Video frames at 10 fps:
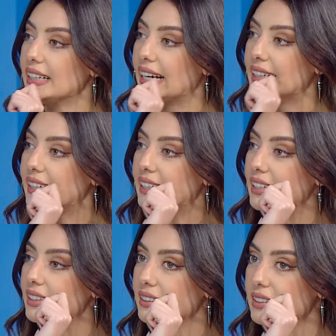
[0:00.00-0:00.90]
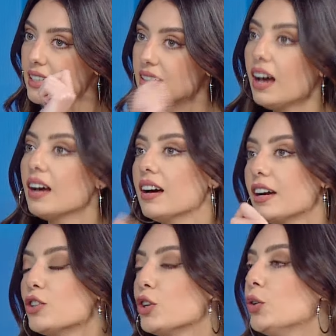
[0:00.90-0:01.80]
يعني تحقق
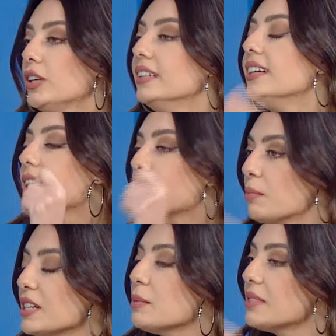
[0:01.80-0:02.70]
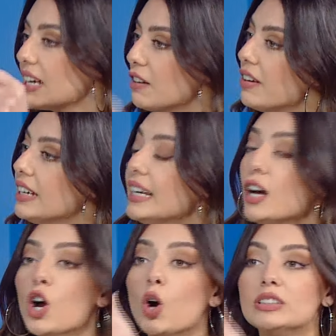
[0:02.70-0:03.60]
انه يكون عندك بصمتك الفنيه
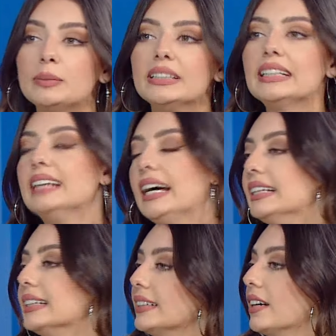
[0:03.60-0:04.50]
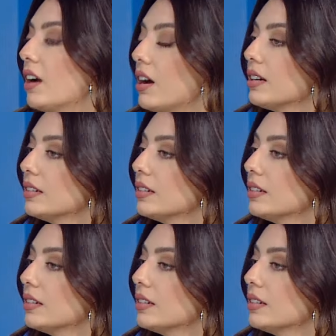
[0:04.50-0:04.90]
وتبتعد عن التكرار